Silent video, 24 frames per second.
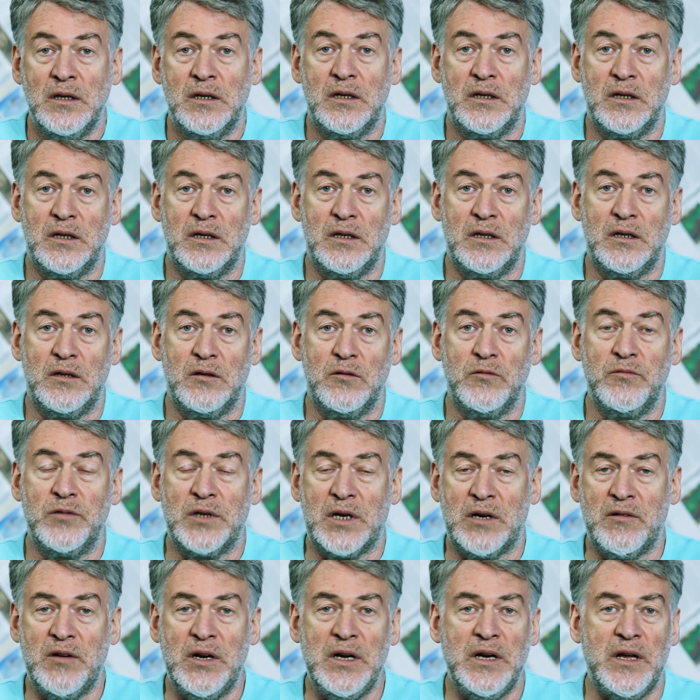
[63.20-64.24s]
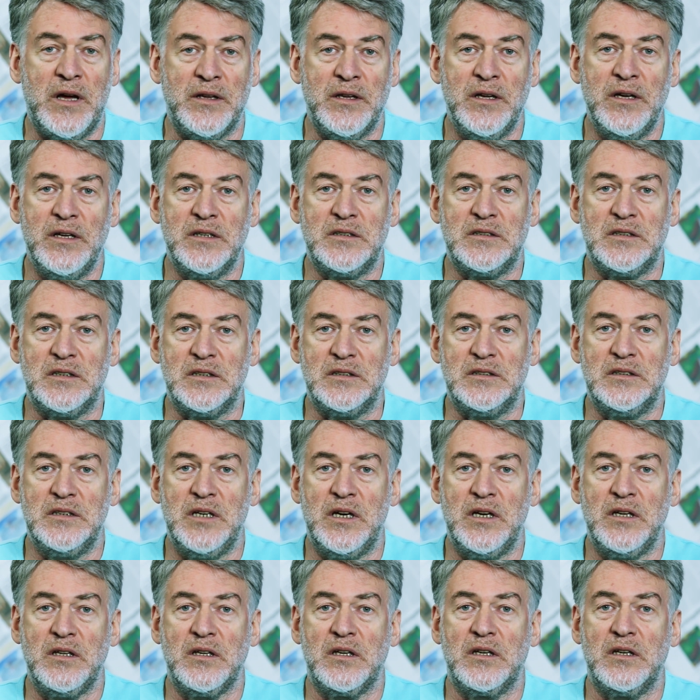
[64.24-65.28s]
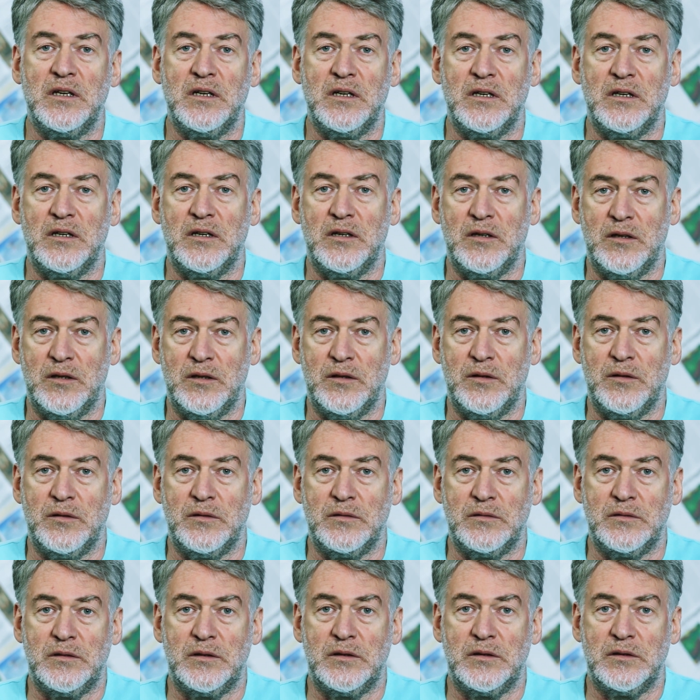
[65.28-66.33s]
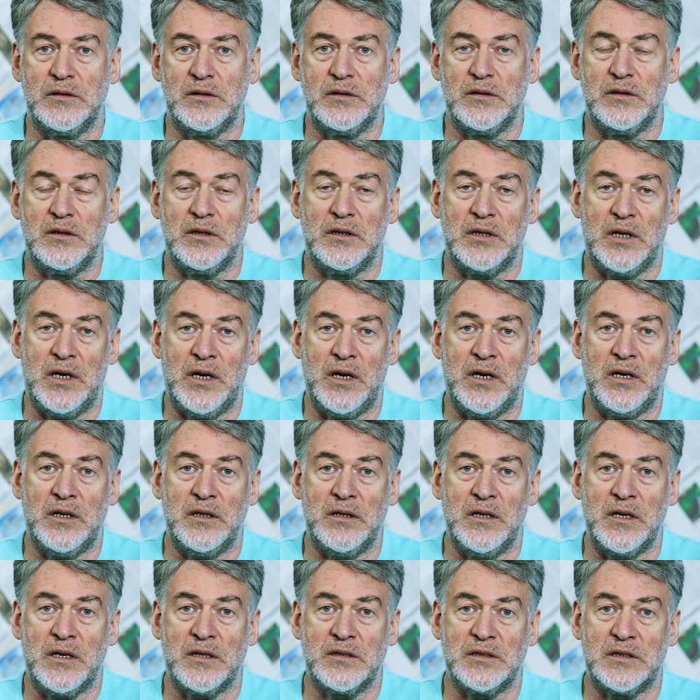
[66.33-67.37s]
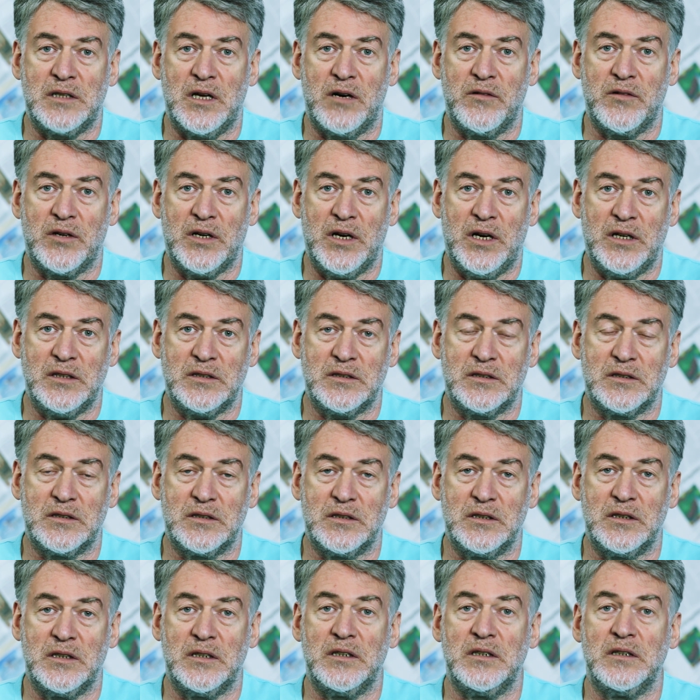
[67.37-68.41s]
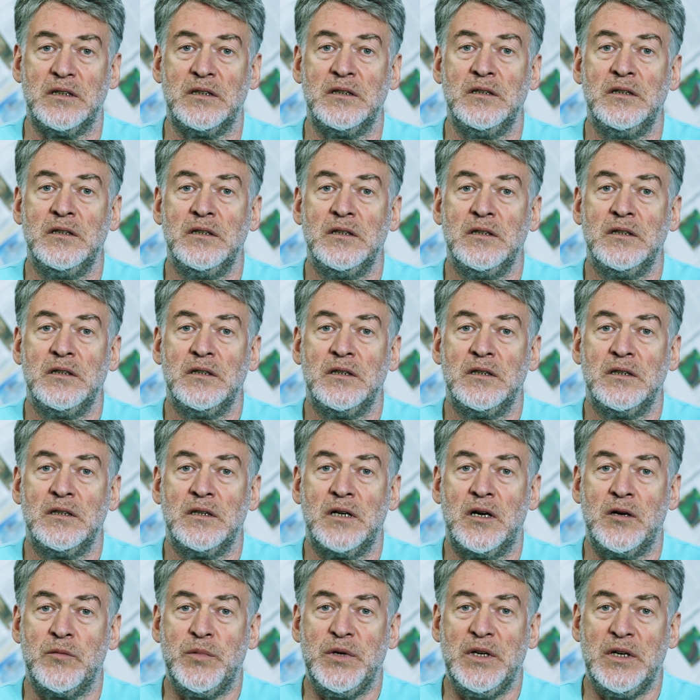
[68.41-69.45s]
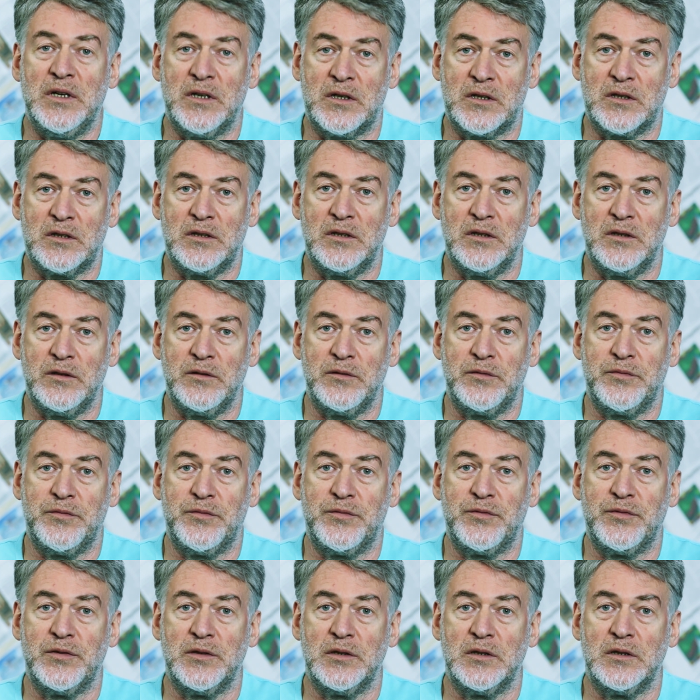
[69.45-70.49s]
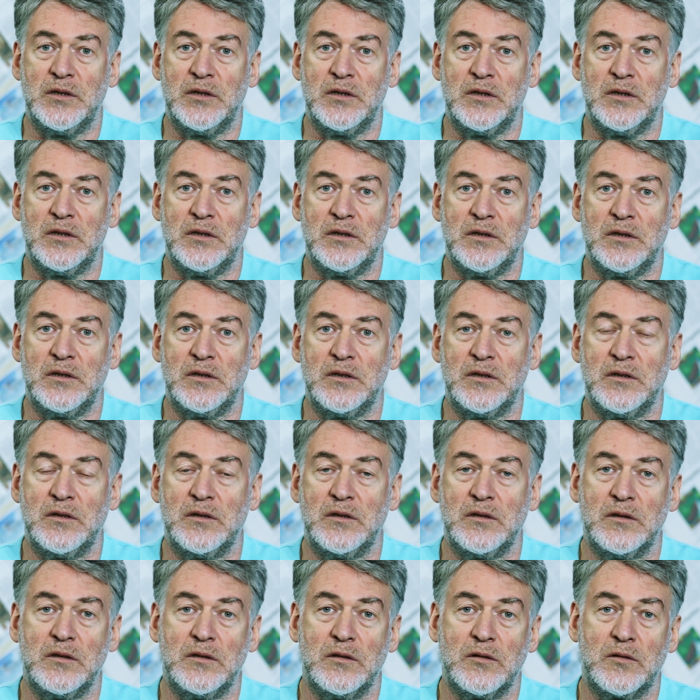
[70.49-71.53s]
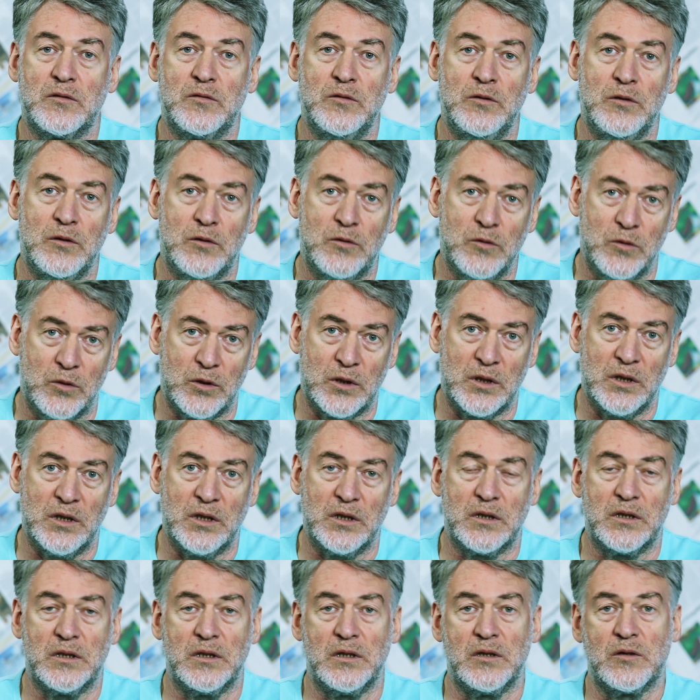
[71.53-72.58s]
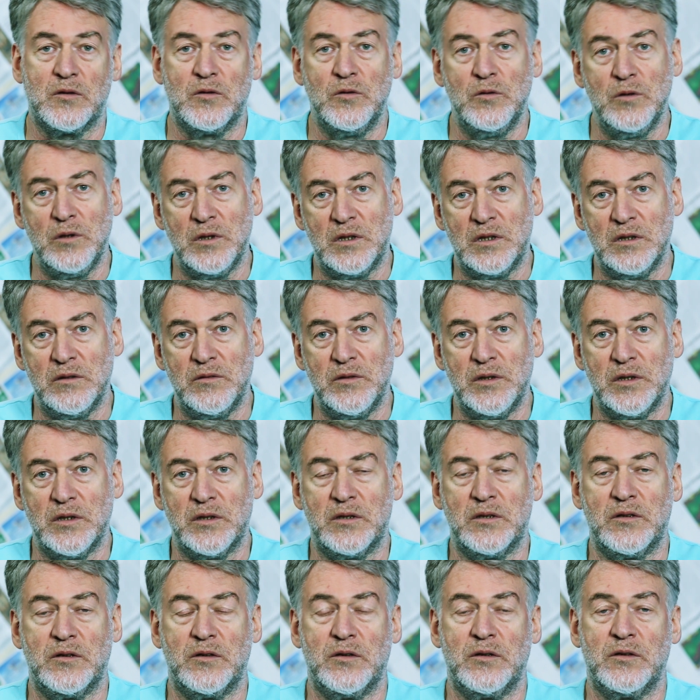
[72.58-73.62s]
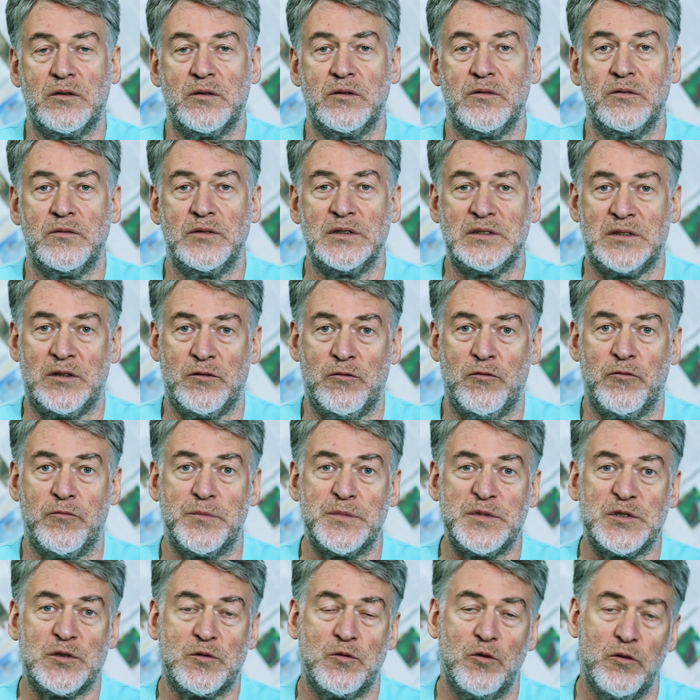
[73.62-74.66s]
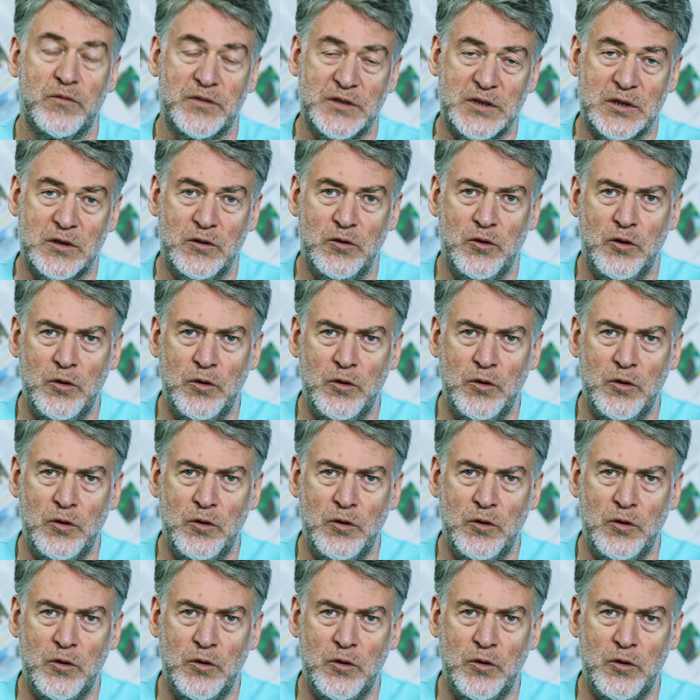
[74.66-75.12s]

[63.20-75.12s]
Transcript: Уворовали э, они эти деньги э, на реставрации объектов э, культурных и культовых в основном в Псковской